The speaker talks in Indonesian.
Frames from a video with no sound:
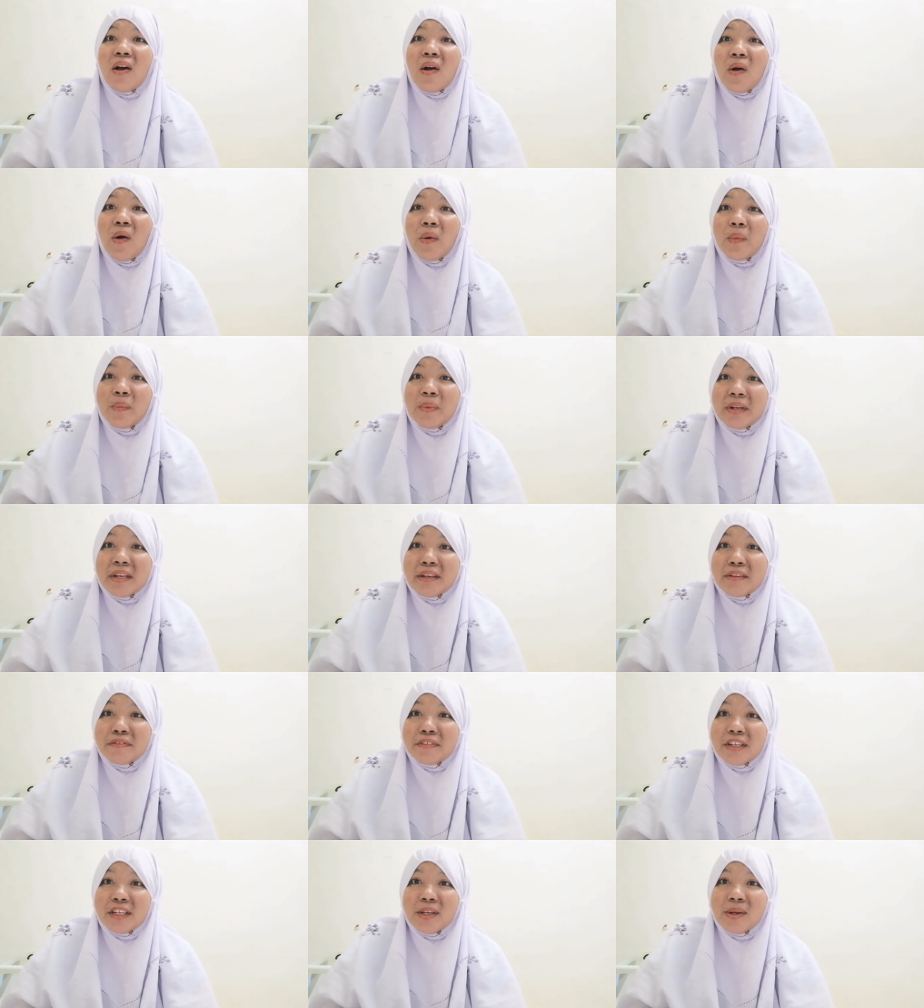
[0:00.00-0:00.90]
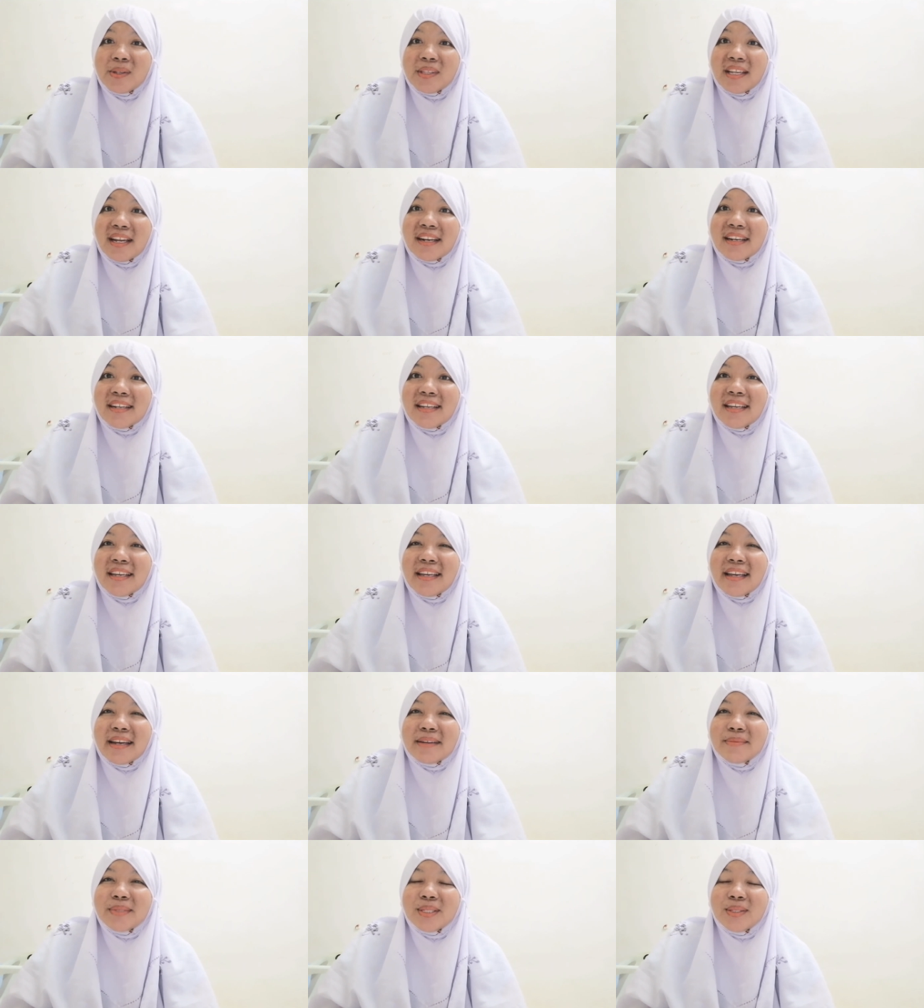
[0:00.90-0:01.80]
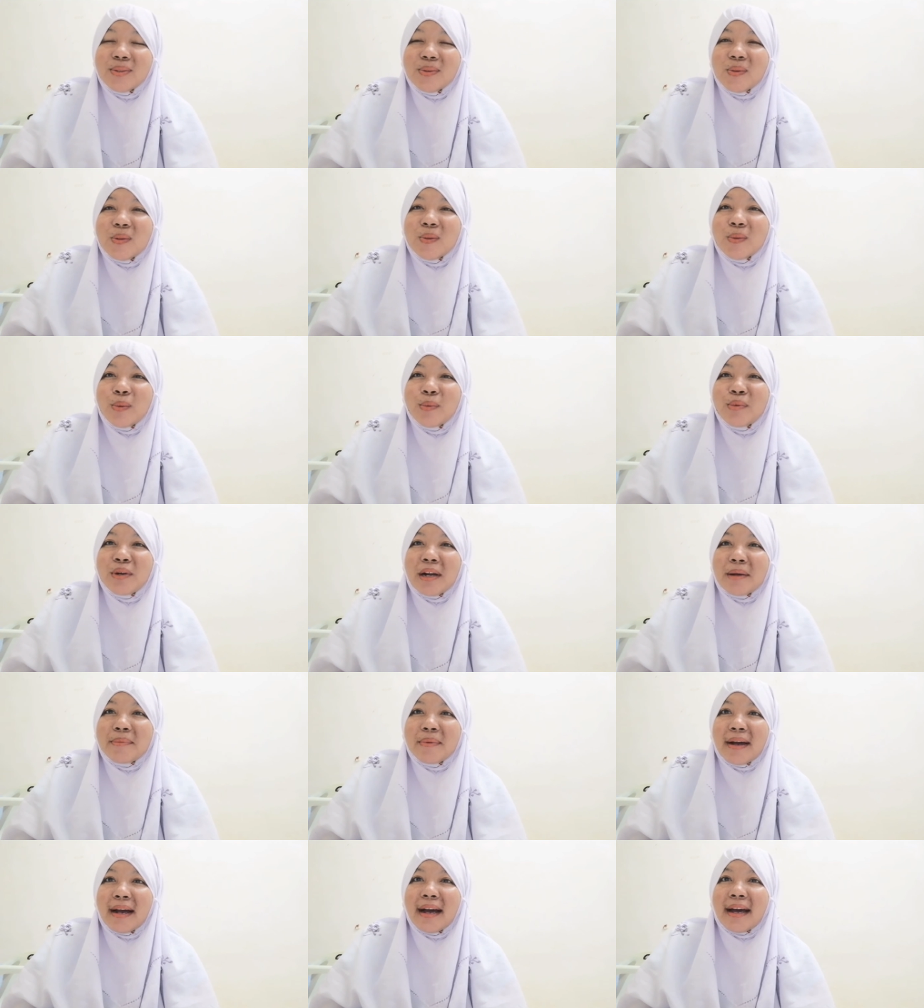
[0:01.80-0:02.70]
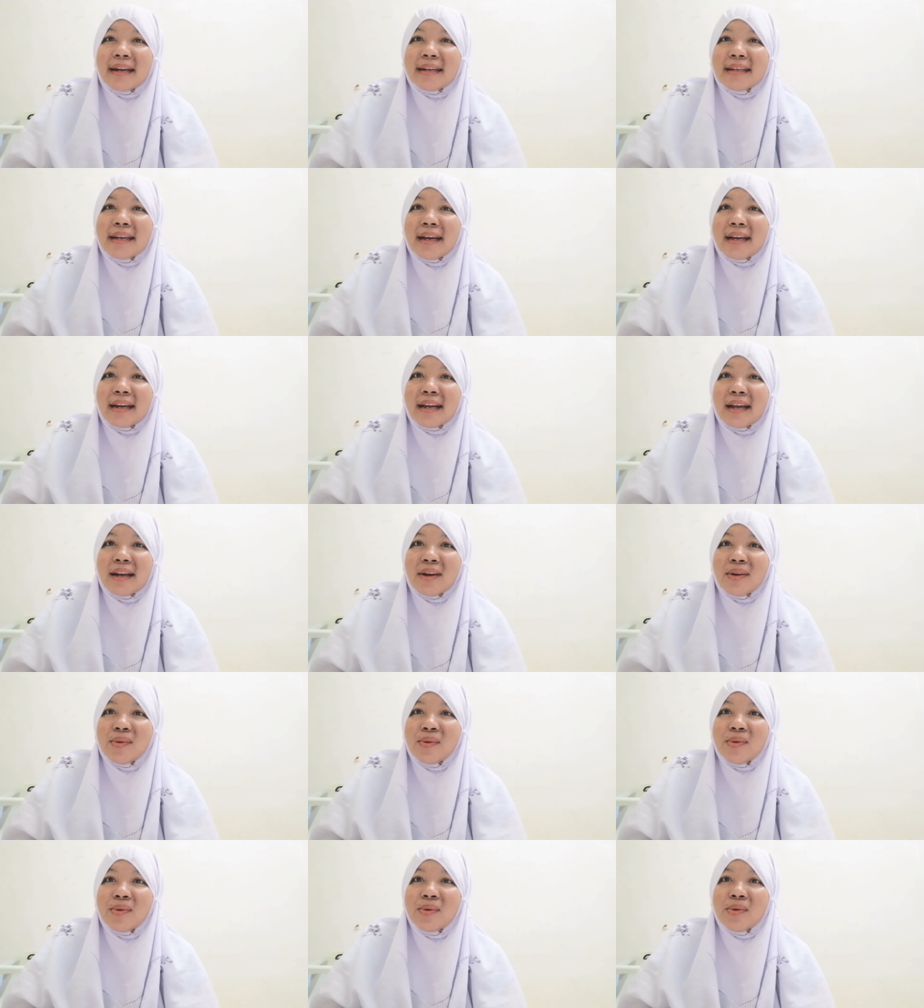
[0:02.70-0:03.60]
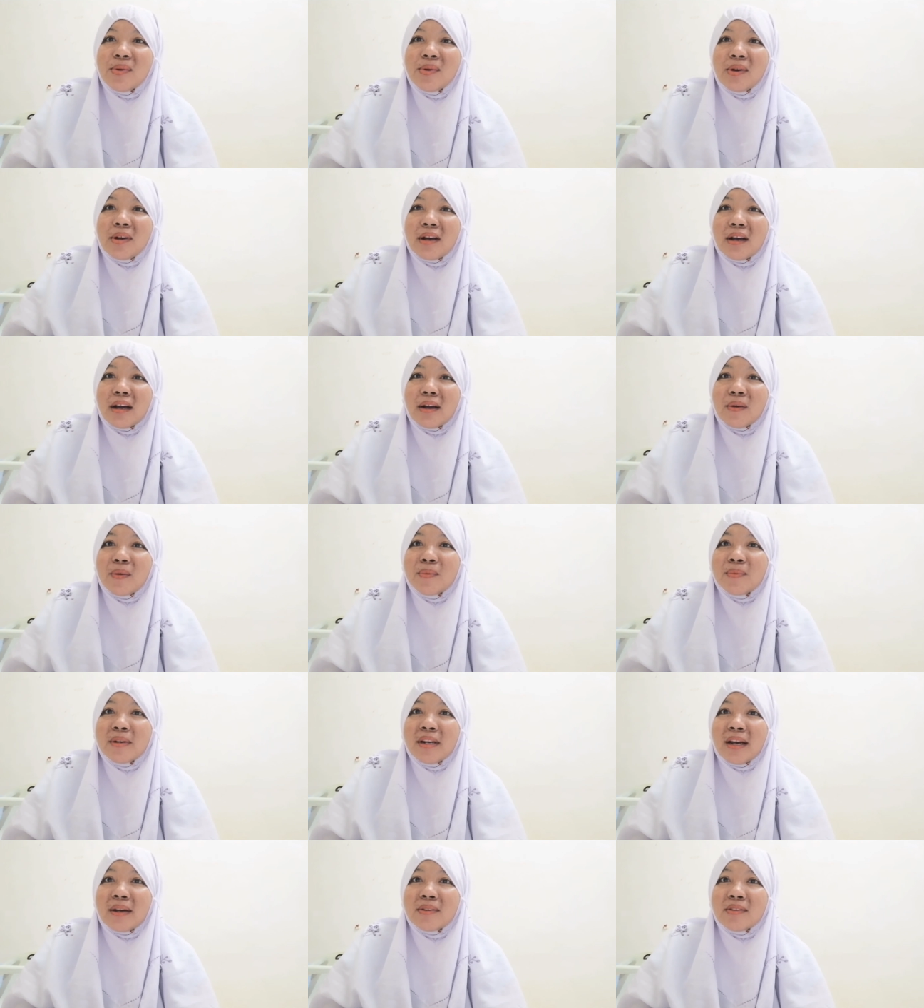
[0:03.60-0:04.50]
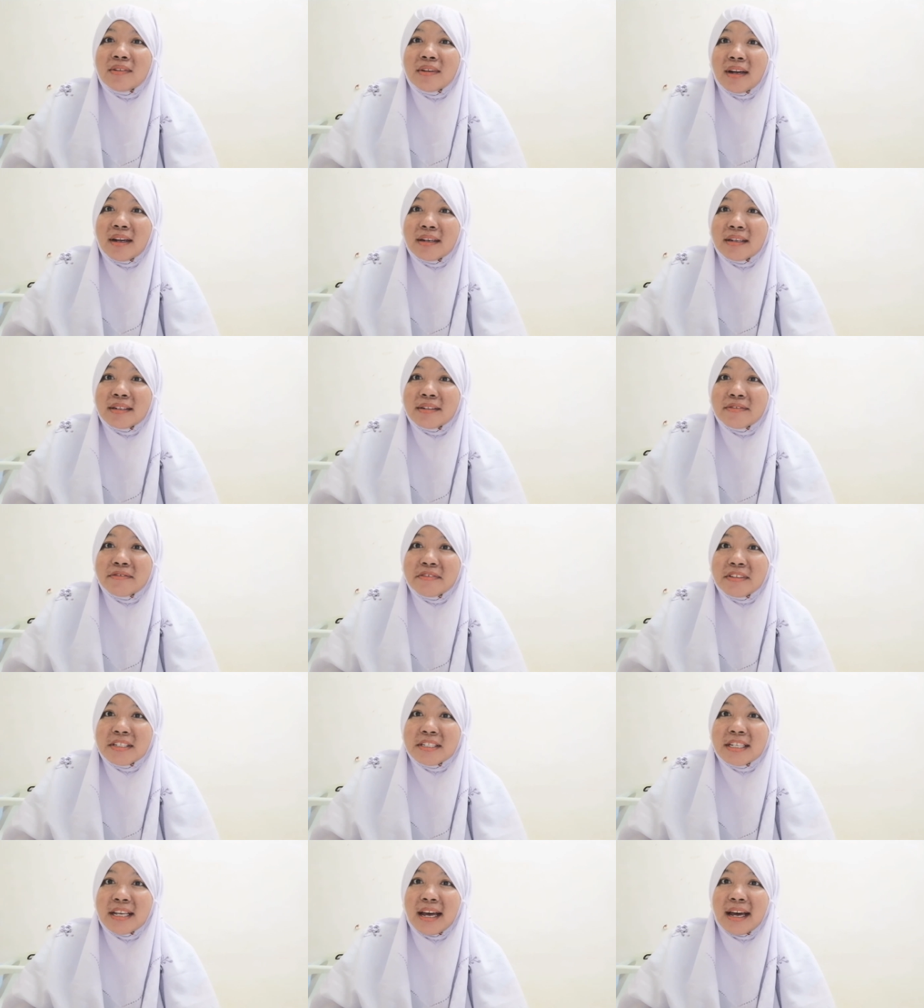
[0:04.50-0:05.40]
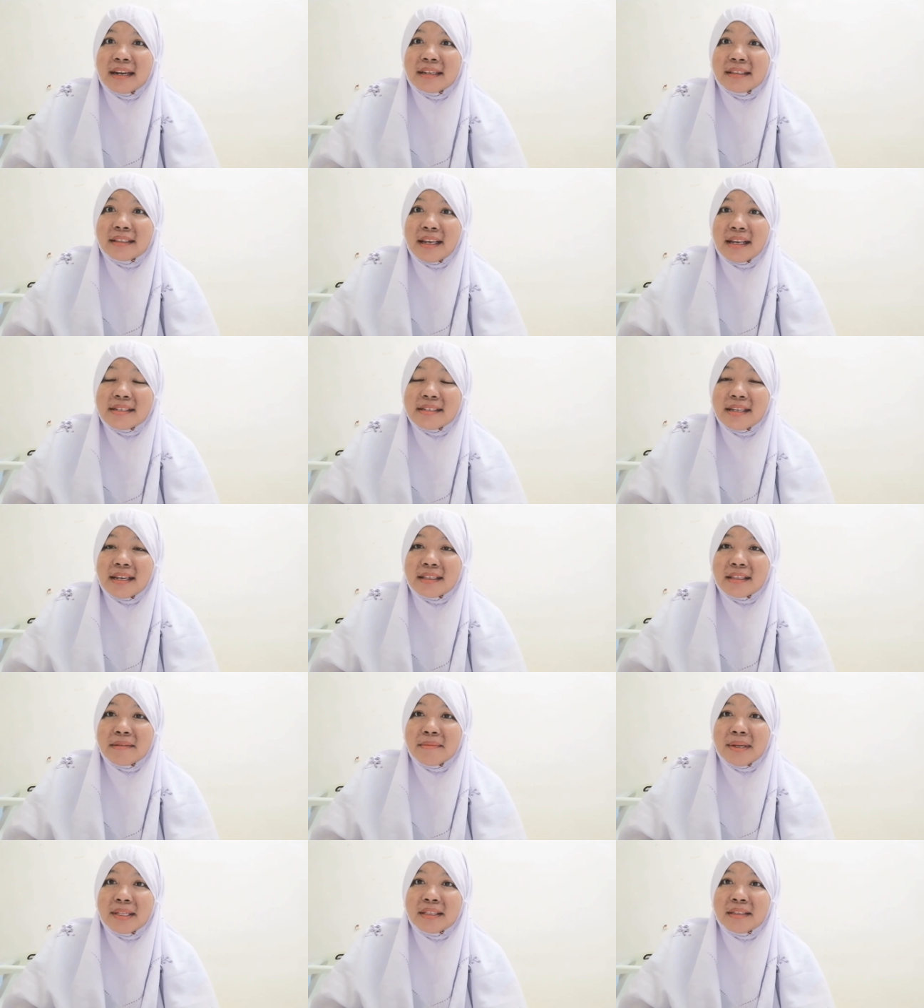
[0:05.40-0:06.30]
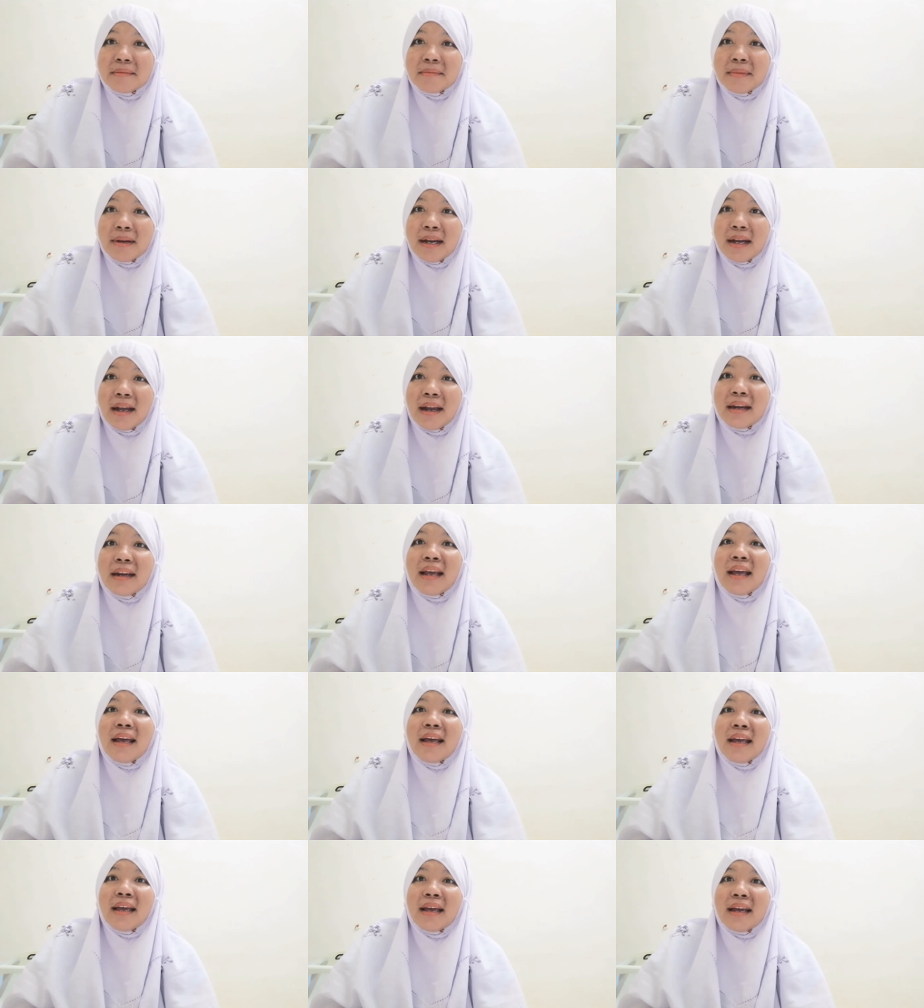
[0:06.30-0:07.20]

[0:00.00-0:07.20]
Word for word: opening video tadi, ya betul beberapa hari yang lalu aku melakukan VCR test ya teman-teman